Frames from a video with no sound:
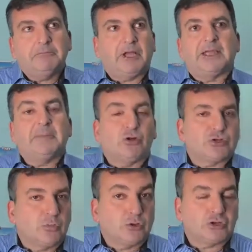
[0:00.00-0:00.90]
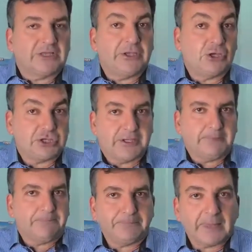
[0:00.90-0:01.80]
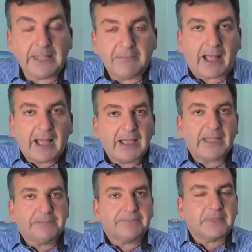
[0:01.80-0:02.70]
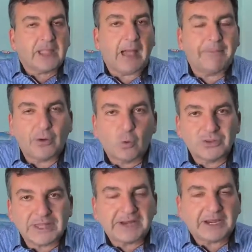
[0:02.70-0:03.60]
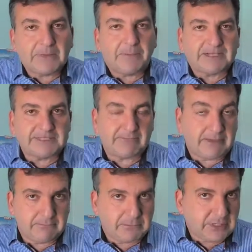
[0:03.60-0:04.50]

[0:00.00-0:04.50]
Y aquí me encontré un montón de ellos y bajé a preguntar qué pasaba.